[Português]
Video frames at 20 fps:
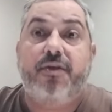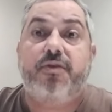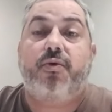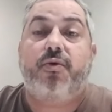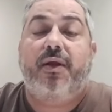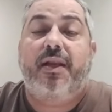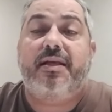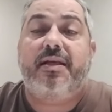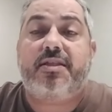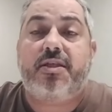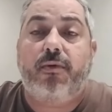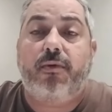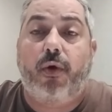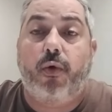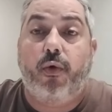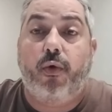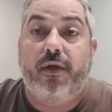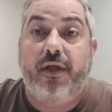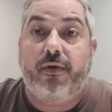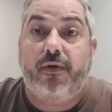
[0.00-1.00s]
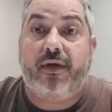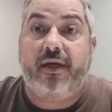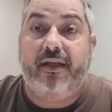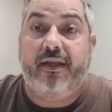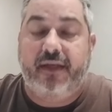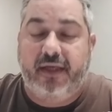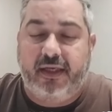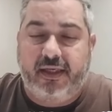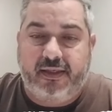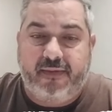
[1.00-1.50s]
Com relação ao goleiro
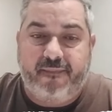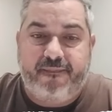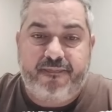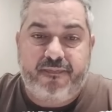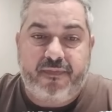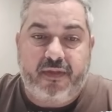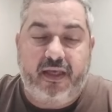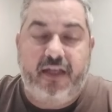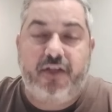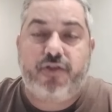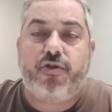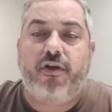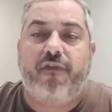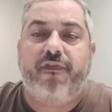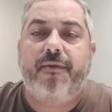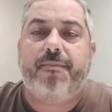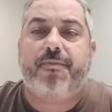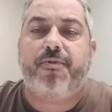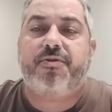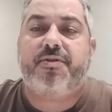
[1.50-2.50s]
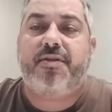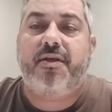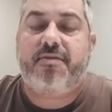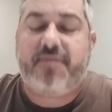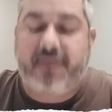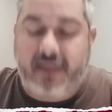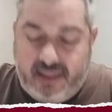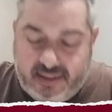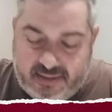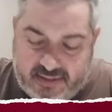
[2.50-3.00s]
Renan, ele só vem para o
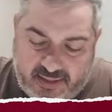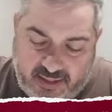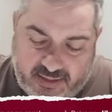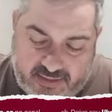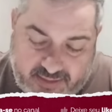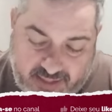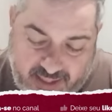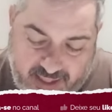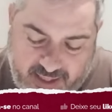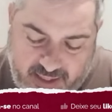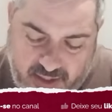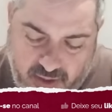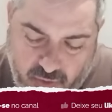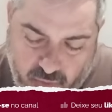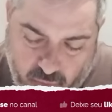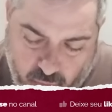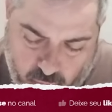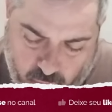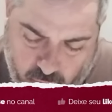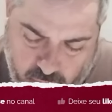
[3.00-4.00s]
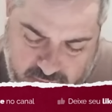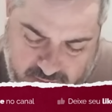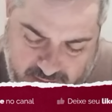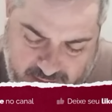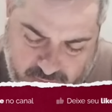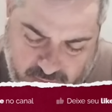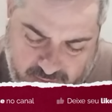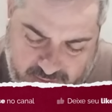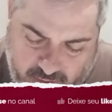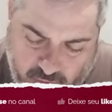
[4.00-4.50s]
Santos se ele aceitar um
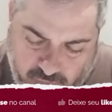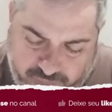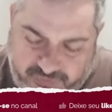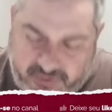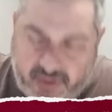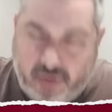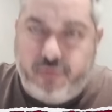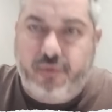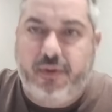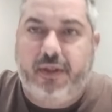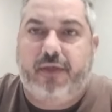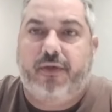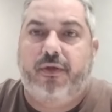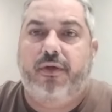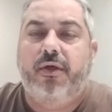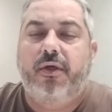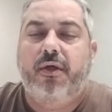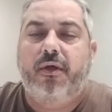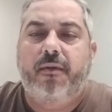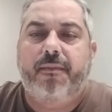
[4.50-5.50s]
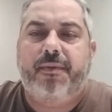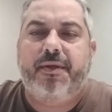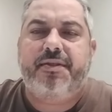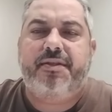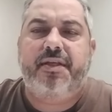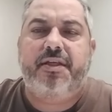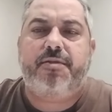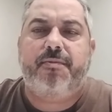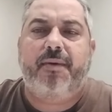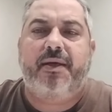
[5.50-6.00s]
contrato até o final do ano. O
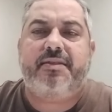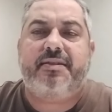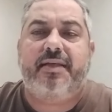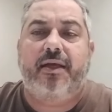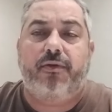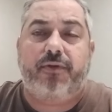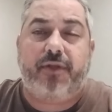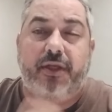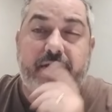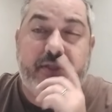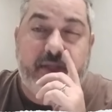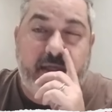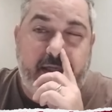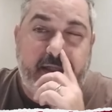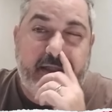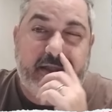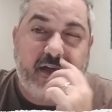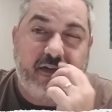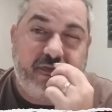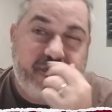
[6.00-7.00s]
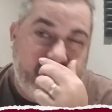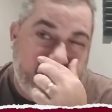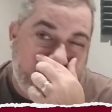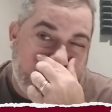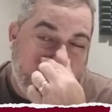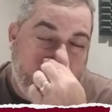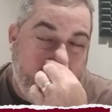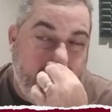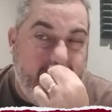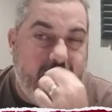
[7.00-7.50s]
presidente Marcelo Teixeira, em
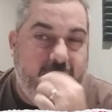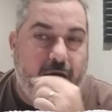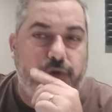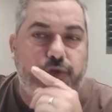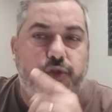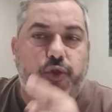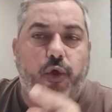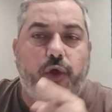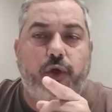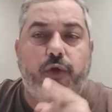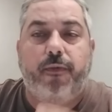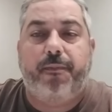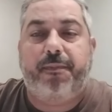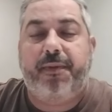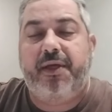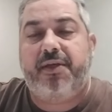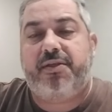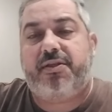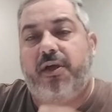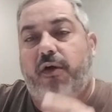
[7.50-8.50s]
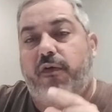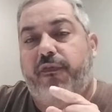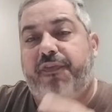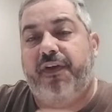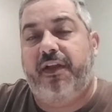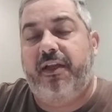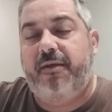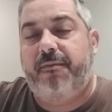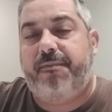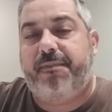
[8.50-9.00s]
entrevista ao De Olho no Peixe, ao
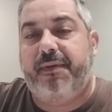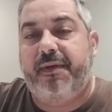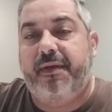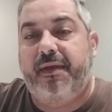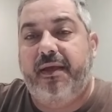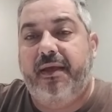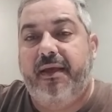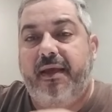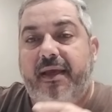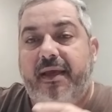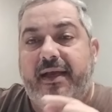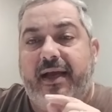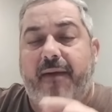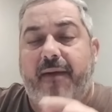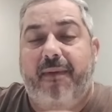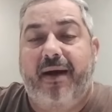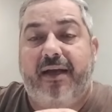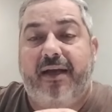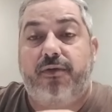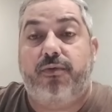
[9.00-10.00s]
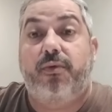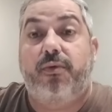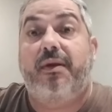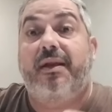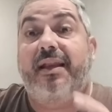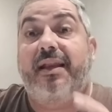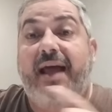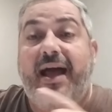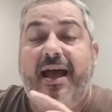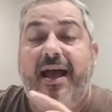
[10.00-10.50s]
Felipe Camargo,
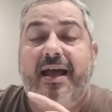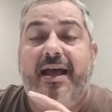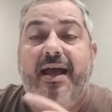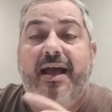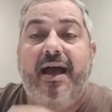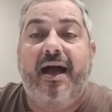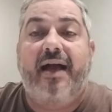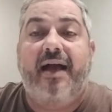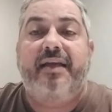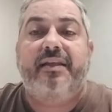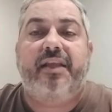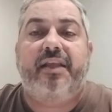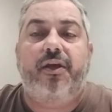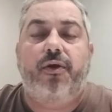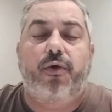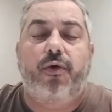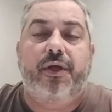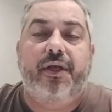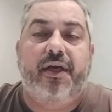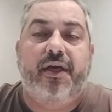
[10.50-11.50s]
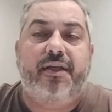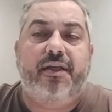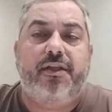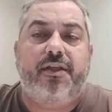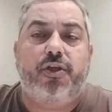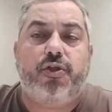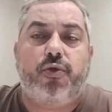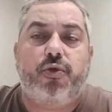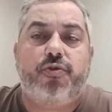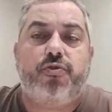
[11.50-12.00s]
lá ainda em Goiânia,
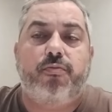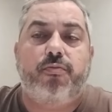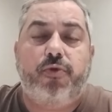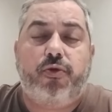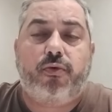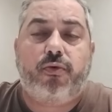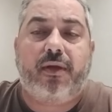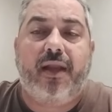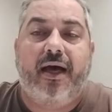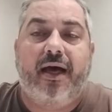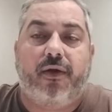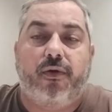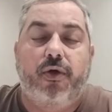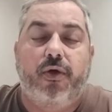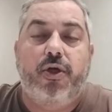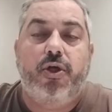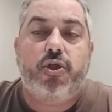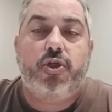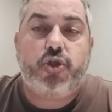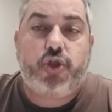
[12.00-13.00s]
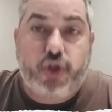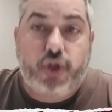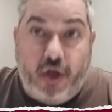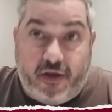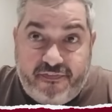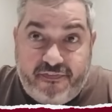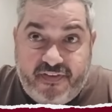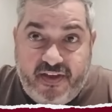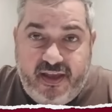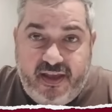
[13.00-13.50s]
deixou isso muito claro.
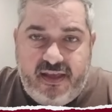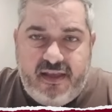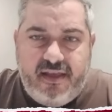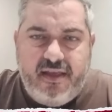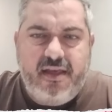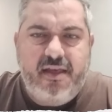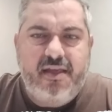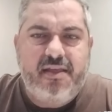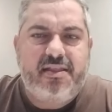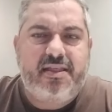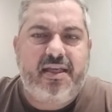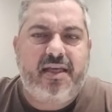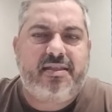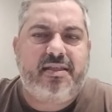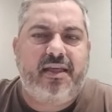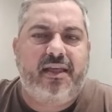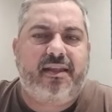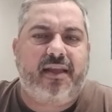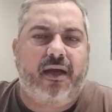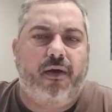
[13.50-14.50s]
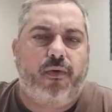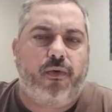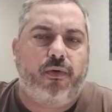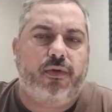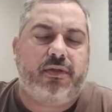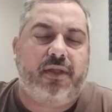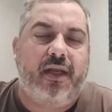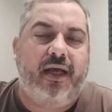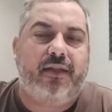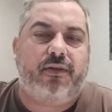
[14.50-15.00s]
Só vem se aceitar o
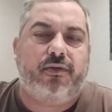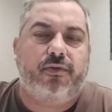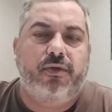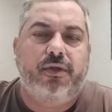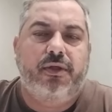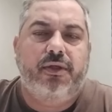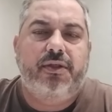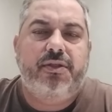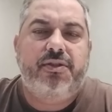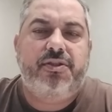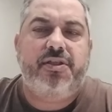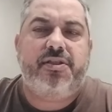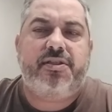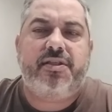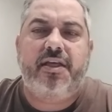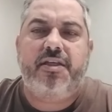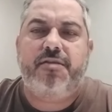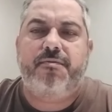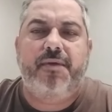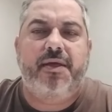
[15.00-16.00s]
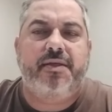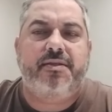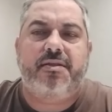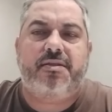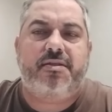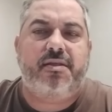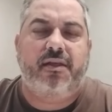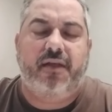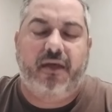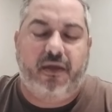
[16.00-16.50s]
contrato de seis meses.
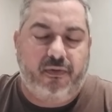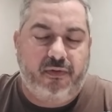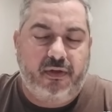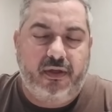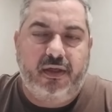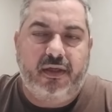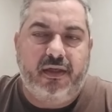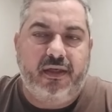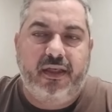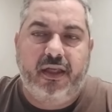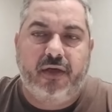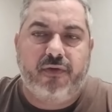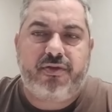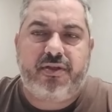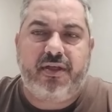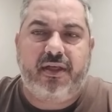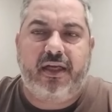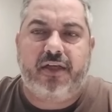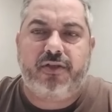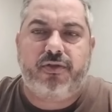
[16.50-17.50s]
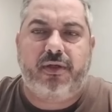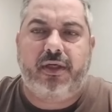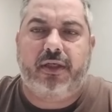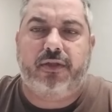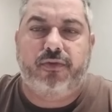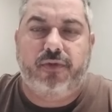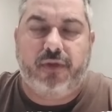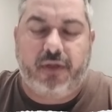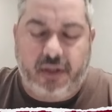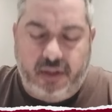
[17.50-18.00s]
Senão, não será
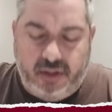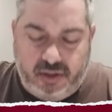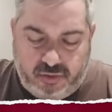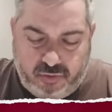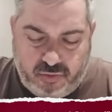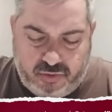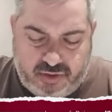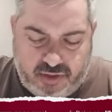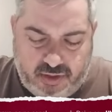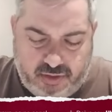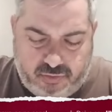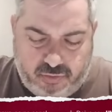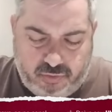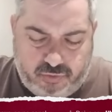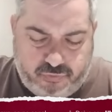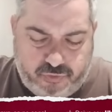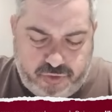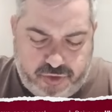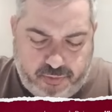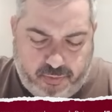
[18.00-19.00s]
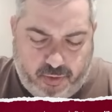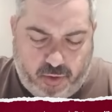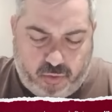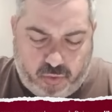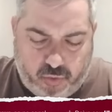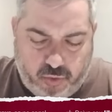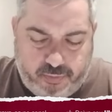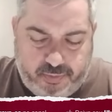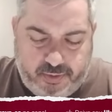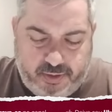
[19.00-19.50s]
jogador do Santos Futebol
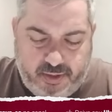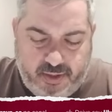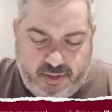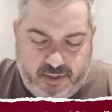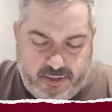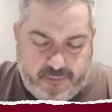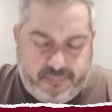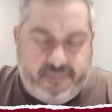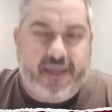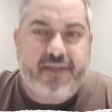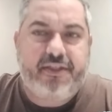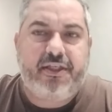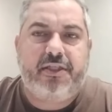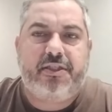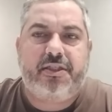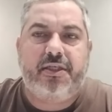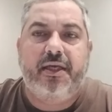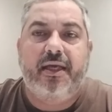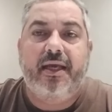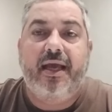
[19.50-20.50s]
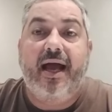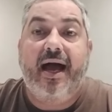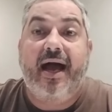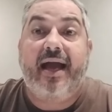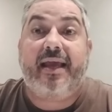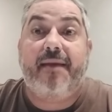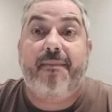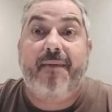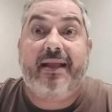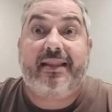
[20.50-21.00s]
Clube. E para a gente
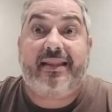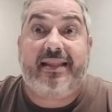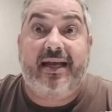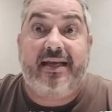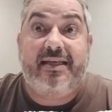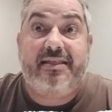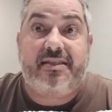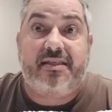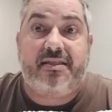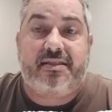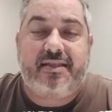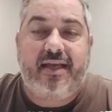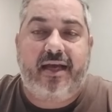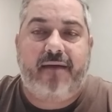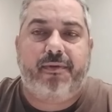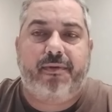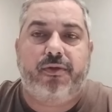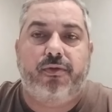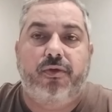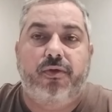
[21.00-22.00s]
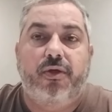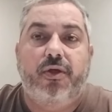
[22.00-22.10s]
arrematar esse sábado,